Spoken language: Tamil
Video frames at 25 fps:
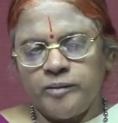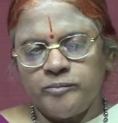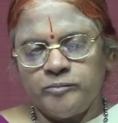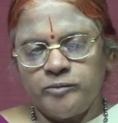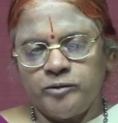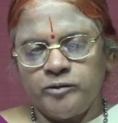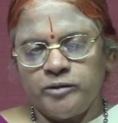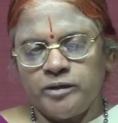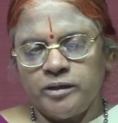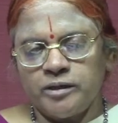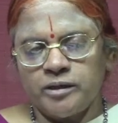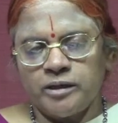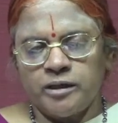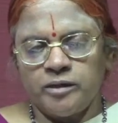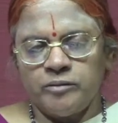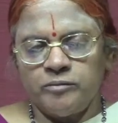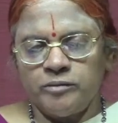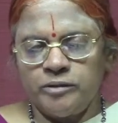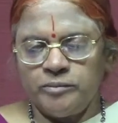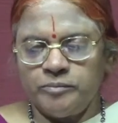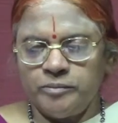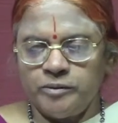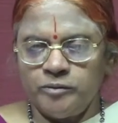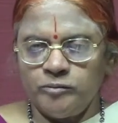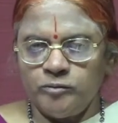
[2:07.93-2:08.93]
முருகக்
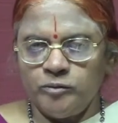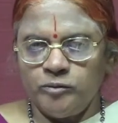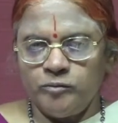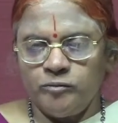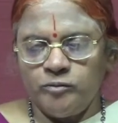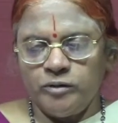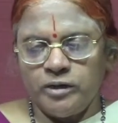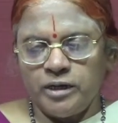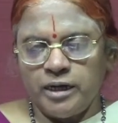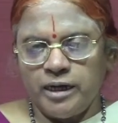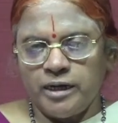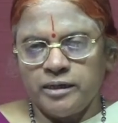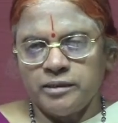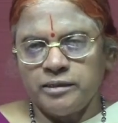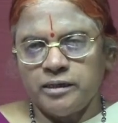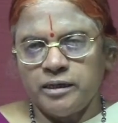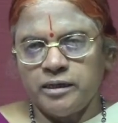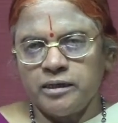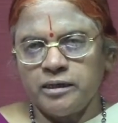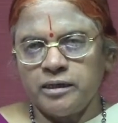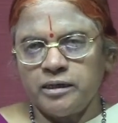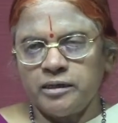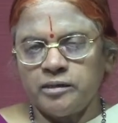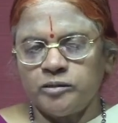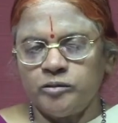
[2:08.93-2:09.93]
கடவுள் இப்படி ஒவ்வொரு
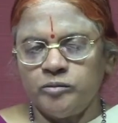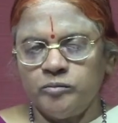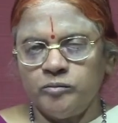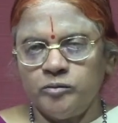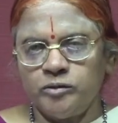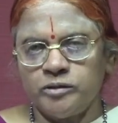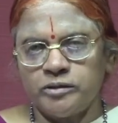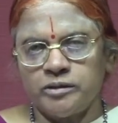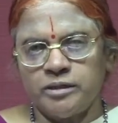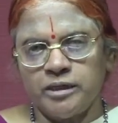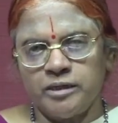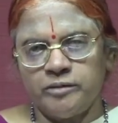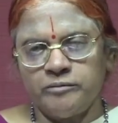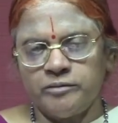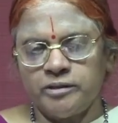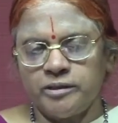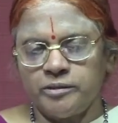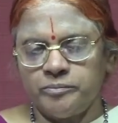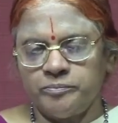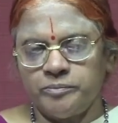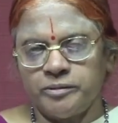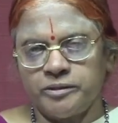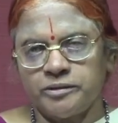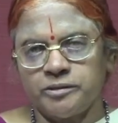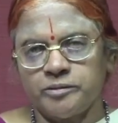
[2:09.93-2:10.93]
ஆதாரங்களுக்கும் ஒரு தெய்வதை
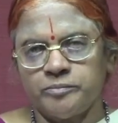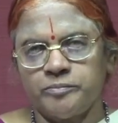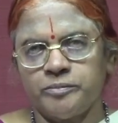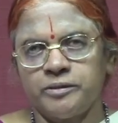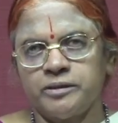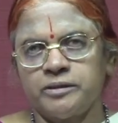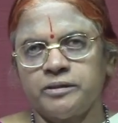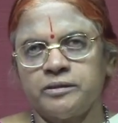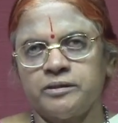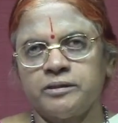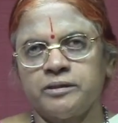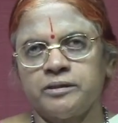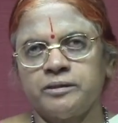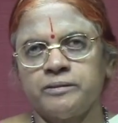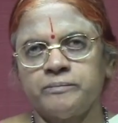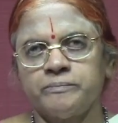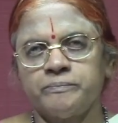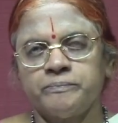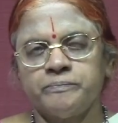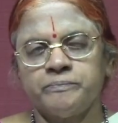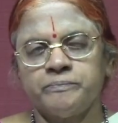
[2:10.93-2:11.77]
பேசப்படுகின்றது